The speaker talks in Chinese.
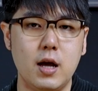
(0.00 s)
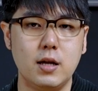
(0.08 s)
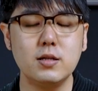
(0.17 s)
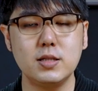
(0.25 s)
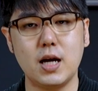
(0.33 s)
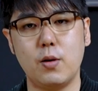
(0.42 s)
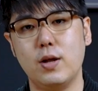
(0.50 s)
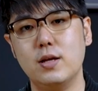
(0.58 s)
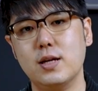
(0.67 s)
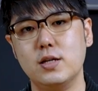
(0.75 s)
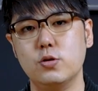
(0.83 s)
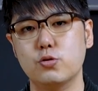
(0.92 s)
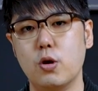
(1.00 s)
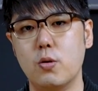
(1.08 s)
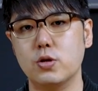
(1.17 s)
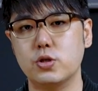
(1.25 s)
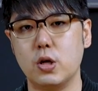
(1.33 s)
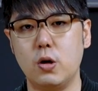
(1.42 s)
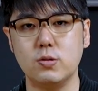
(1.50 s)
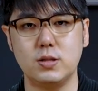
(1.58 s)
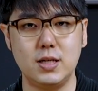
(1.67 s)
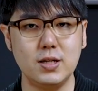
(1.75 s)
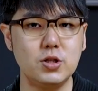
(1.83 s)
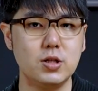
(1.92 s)
那讲完了台中的状况之后，
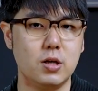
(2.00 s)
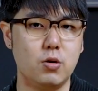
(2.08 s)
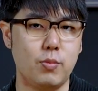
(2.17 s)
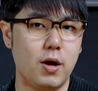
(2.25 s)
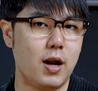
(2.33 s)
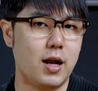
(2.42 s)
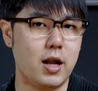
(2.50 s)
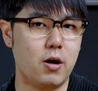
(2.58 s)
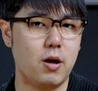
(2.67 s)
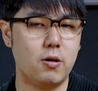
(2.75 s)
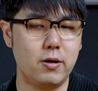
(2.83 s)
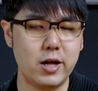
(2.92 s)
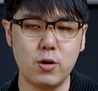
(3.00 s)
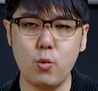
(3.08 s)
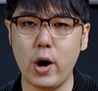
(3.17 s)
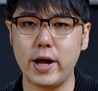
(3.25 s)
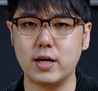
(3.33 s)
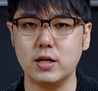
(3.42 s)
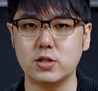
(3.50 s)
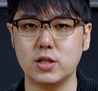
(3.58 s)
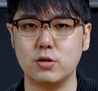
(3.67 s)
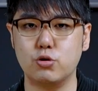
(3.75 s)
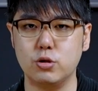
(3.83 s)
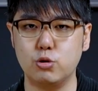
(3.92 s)
接着呢，我们要来聊聊另外一个
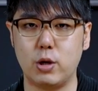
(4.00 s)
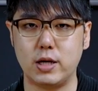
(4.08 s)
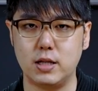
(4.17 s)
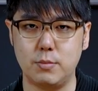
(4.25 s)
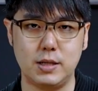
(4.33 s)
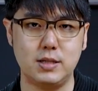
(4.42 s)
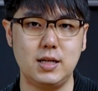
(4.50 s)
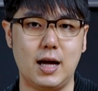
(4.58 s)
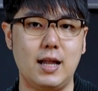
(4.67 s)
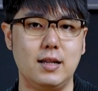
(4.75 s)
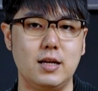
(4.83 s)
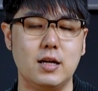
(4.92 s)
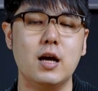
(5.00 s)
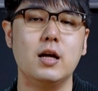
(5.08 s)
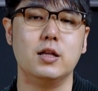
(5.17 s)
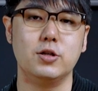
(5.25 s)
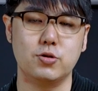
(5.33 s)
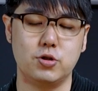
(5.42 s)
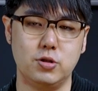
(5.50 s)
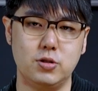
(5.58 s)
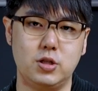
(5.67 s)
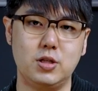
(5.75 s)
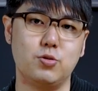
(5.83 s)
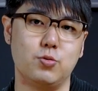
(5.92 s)
商圈转移的明显案例，那就是
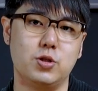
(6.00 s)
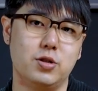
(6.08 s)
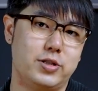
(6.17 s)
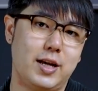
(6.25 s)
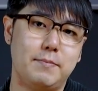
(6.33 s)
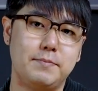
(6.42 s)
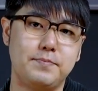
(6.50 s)
新竹车站。